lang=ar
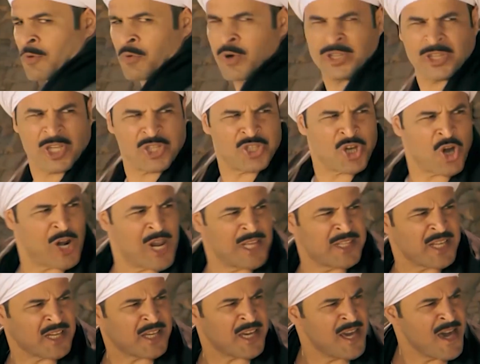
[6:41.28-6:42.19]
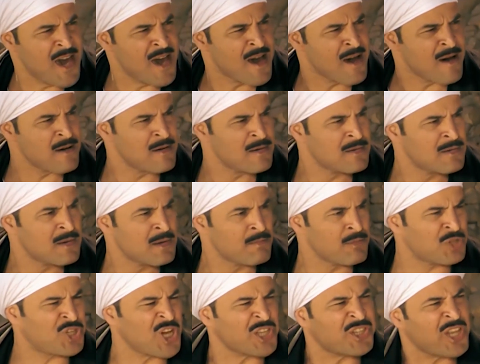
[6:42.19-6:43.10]
وانت شغلتك ايه؟
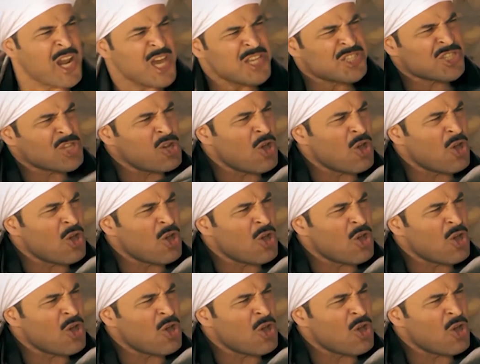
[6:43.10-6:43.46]
مش انت رئيس